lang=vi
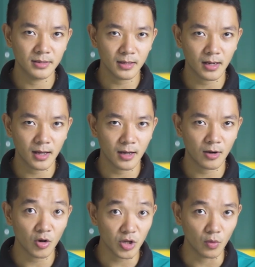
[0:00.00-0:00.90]
rất là
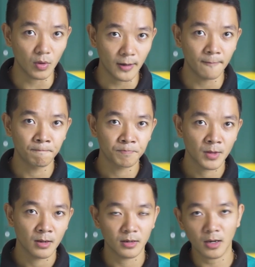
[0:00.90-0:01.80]
khó chịu ha
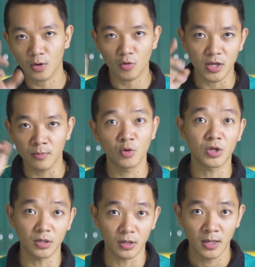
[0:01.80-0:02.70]
rất là ô nhiễm môi
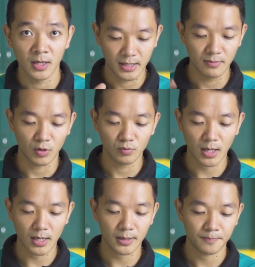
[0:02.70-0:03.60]
trường khi mà chúng
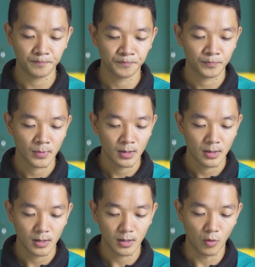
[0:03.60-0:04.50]
ta
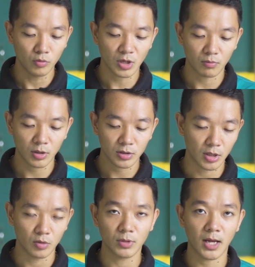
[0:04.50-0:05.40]
à, hút xong đó
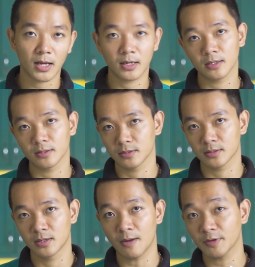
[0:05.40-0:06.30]
thì chúng ta
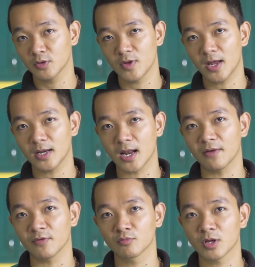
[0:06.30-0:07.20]
gấp cái túi giấy này
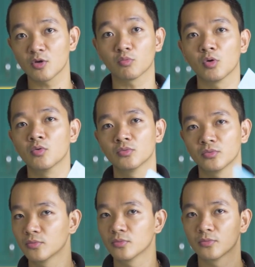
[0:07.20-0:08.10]
lại và chúng ta dục luôn
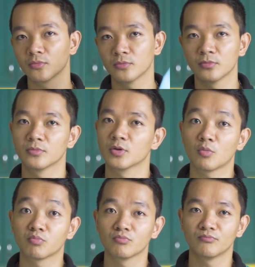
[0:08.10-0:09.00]

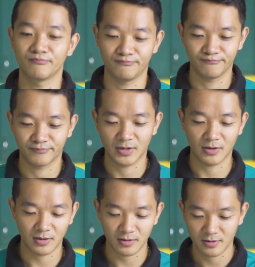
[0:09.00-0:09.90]
dục
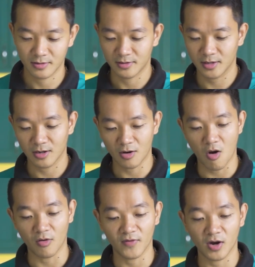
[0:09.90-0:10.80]
đó, rất là
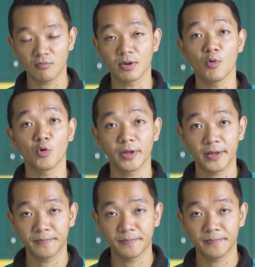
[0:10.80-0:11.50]
gọn và không bị bụi